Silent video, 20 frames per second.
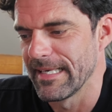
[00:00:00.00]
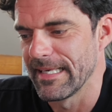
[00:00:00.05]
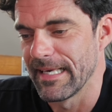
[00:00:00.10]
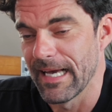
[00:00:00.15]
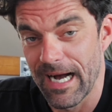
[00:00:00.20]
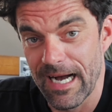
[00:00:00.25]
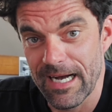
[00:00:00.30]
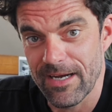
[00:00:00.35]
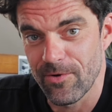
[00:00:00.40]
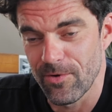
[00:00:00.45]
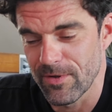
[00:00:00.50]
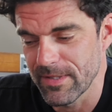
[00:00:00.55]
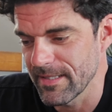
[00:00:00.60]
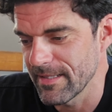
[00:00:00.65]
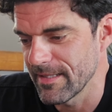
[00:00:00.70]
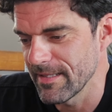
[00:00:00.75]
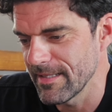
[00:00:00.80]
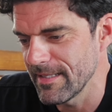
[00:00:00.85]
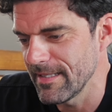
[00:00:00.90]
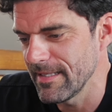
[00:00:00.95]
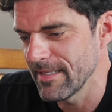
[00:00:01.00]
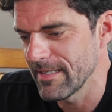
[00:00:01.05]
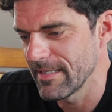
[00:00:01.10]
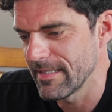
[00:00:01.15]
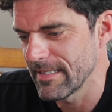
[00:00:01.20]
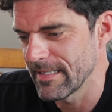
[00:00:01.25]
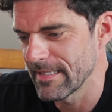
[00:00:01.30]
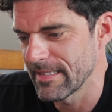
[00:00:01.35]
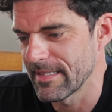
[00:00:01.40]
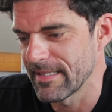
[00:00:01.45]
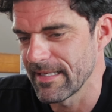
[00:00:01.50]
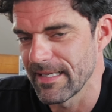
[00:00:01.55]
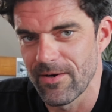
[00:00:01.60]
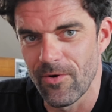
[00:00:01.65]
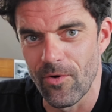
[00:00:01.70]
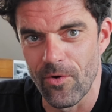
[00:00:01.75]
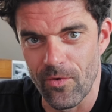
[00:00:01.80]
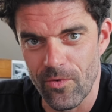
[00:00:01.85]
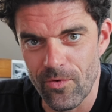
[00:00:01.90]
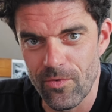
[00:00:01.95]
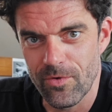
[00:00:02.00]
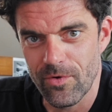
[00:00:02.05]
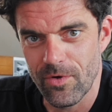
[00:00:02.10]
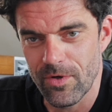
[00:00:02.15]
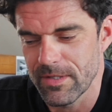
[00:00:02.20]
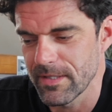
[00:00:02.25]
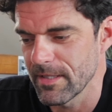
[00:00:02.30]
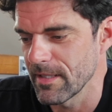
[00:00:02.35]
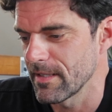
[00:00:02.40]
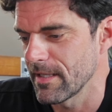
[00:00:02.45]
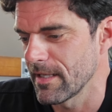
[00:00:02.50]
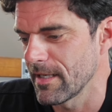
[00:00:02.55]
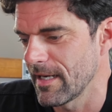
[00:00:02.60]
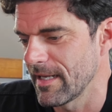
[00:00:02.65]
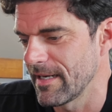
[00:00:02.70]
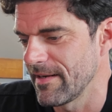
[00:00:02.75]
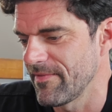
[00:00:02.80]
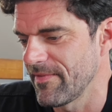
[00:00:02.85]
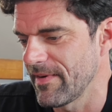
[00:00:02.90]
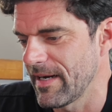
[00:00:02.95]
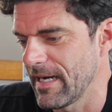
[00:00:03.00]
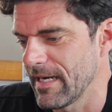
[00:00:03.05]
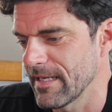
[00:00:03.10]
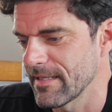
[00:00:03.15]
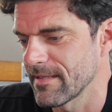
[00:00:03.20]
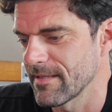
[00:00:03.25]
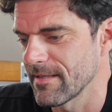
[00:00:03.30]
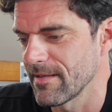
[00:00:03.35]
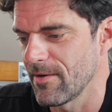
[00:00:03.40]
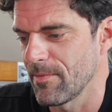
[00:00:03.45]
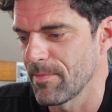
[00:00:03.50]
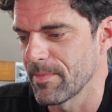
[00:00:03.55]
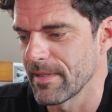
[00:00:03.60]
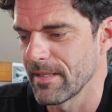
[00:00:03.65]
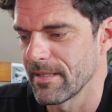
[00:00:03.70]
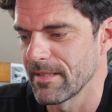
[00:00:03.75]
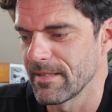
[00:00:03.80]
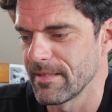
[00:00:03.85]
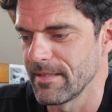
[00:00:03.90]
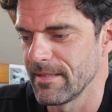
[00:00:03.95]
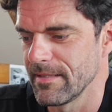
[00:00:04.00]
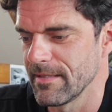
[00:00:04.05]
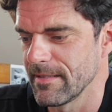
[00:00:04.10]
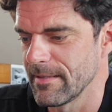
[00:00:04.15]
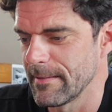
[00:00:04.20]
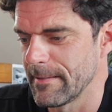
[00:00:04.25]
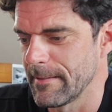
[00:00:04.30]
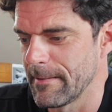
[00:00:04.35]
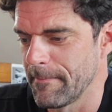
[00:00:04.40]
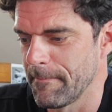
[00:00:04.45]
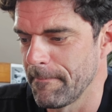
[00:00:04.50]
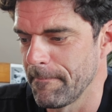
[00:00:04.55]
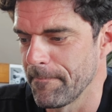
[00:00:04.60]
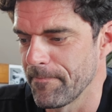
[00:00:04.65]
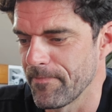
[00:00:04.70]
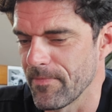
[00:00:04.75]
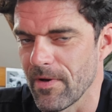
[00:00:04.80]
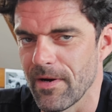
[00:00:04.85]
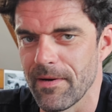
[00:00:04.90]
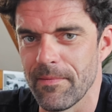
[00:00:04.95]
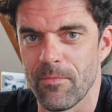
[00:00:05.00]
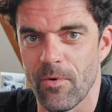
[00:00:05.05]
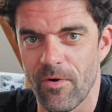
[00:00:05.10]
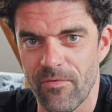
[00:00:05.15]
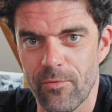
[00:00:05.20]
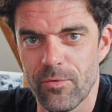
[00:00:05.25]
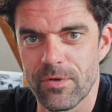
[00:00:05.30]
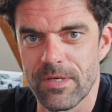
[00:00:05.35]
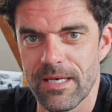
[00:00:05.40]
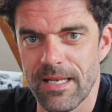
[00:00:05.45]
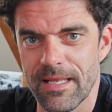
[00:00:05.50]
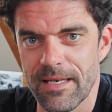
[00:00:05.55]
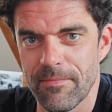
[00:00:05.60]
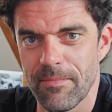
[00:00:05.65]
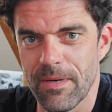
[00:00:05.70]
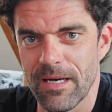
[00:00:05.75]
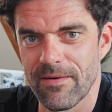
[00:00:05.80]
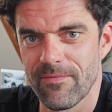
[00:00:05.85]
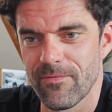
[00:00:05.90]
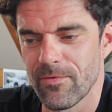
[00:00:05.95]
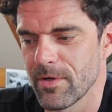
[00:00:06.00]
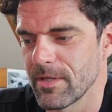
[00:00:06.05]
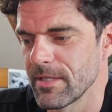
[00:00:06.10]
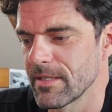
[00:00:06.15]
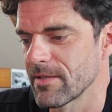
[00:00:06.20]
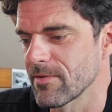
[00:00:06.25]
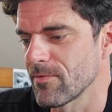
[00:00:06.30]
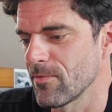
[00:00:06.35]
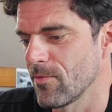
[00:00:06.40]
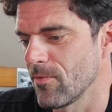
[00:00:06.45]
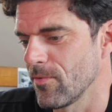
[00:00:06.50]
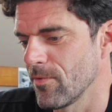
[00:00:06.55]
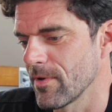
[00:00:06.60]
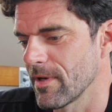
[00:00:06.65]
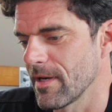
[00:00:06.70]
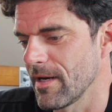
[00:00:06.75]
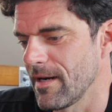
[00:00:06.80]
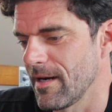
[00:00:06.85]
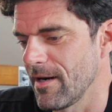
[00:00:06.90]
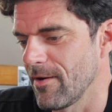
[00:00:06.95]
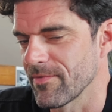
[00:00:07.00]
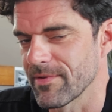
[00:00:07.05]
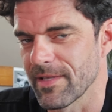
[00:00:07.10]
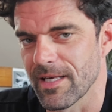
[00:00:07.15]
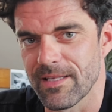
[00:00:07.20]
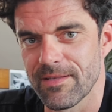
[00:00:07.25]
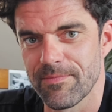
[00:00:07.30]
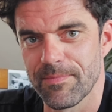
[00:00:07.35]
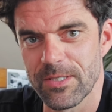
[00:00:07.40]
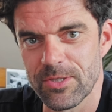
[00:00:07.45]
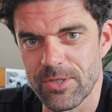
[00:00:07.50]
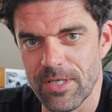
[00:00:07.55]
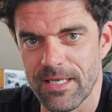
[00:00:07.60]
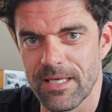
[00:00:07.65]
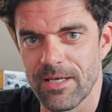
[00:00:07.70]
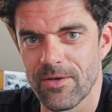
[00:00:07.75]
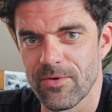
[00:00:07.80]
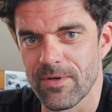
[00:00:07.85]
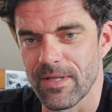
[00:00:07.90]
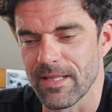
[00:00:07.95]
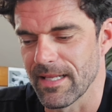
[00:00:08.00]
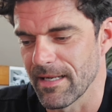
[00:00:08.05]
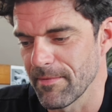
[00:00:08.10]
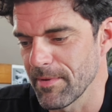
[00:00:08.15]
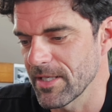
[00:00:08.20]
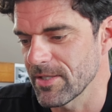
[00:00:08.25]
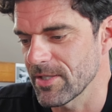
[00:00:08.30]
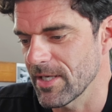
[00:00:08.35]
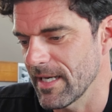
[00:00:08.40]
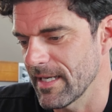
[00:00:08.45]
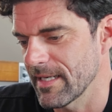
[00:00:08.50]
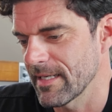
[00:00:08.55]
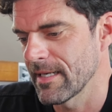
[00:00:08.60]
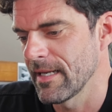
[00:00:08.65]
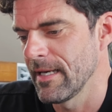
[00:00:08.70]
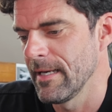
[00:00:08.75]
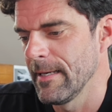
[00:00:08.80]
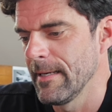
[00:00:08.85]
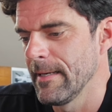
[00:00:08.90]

Ja, kosten sie. Äh, 10 Euro kostet dann eine Fahrt, ob ihr die ähm, im Offroad-Gelände machen wollt oder auf der Speedstrecke, könnt ihr selber entscheiden.